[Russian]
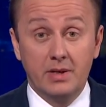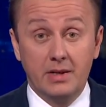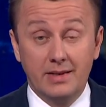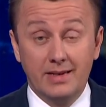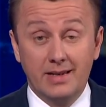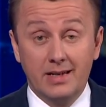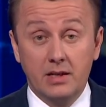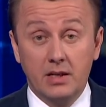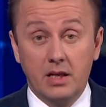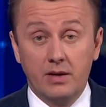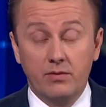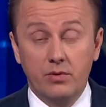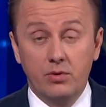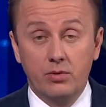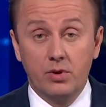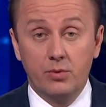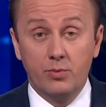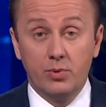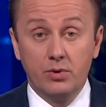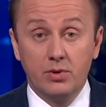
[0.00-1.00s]
на
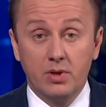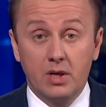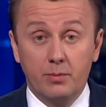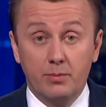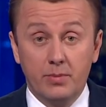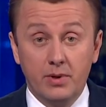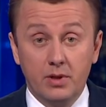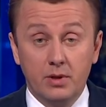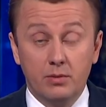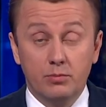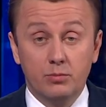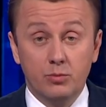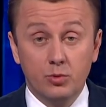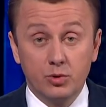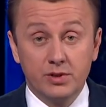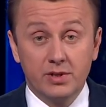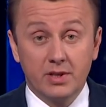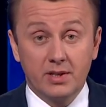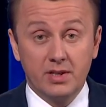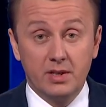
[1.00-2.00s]
голове у ребенка был
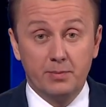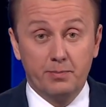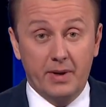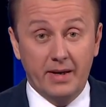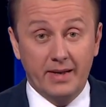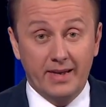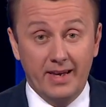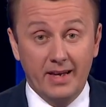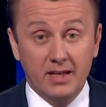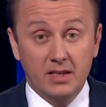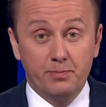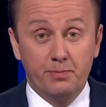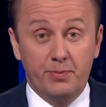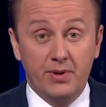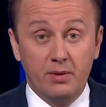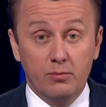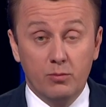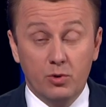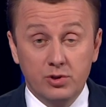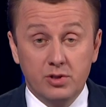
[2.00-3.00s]
мусорный пакет,
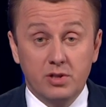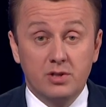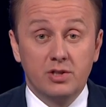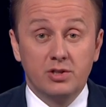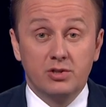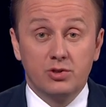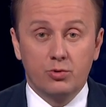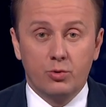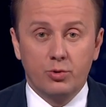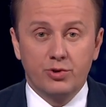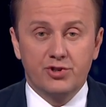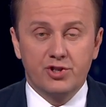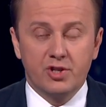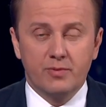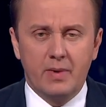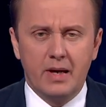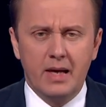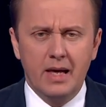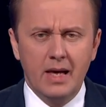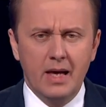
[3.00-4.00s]
примотанный
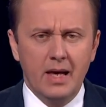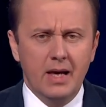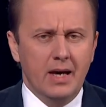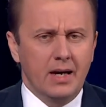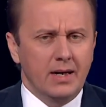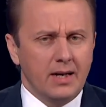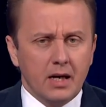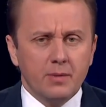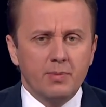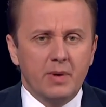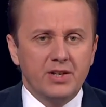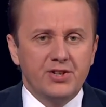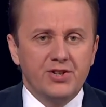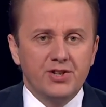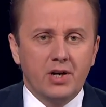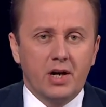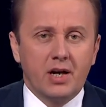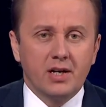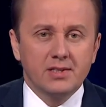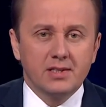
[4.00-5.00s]
скотчем. Как
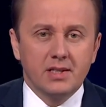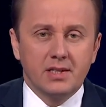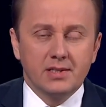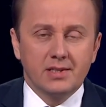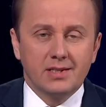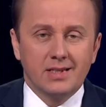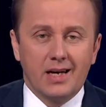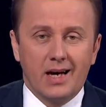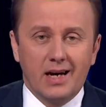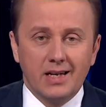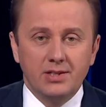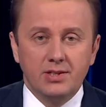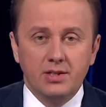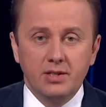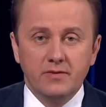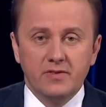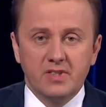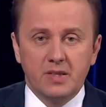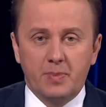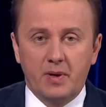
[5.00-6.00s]
мальчик оказался
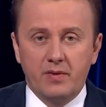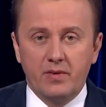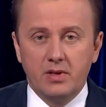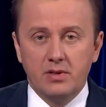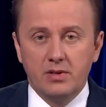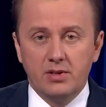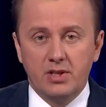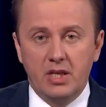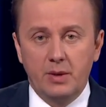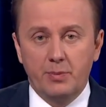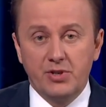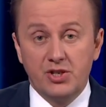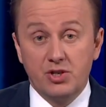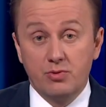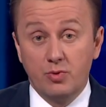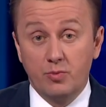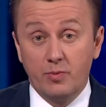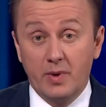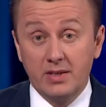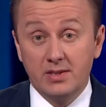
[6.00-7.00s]
один в заповеднике и
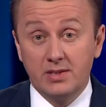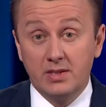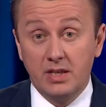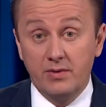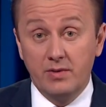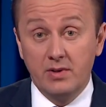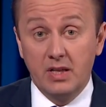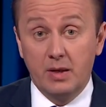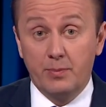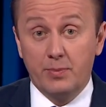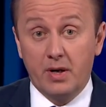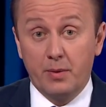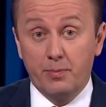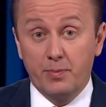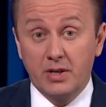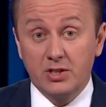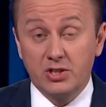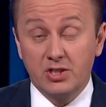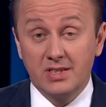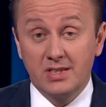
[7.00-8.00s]
почему мать заявила о
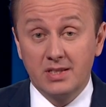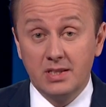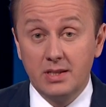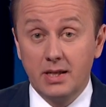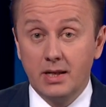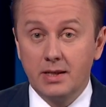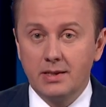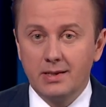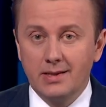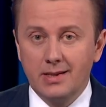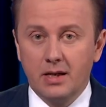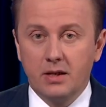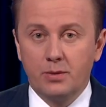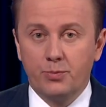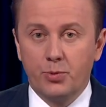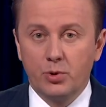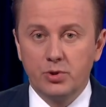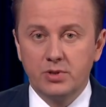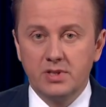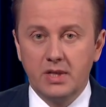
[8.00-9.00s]
пропаже сына
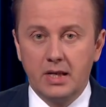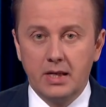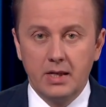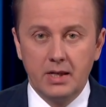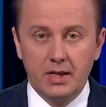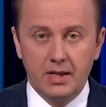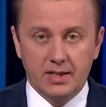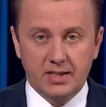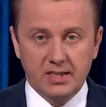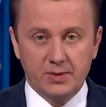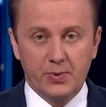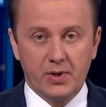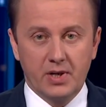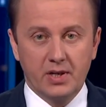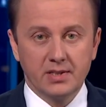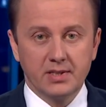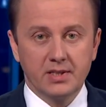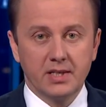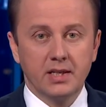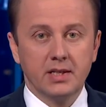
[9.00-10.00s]
так поздно,
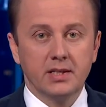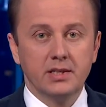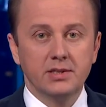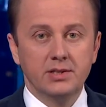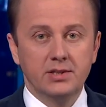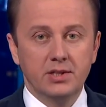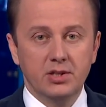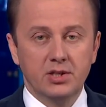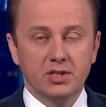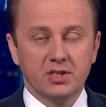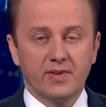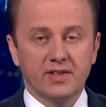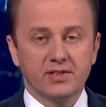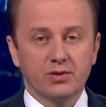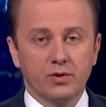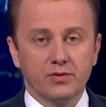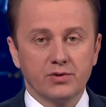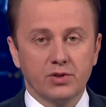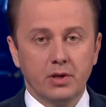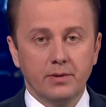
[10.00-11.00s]
разбирался Денис
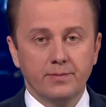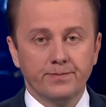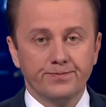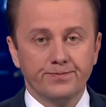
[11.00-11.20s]
Восковский.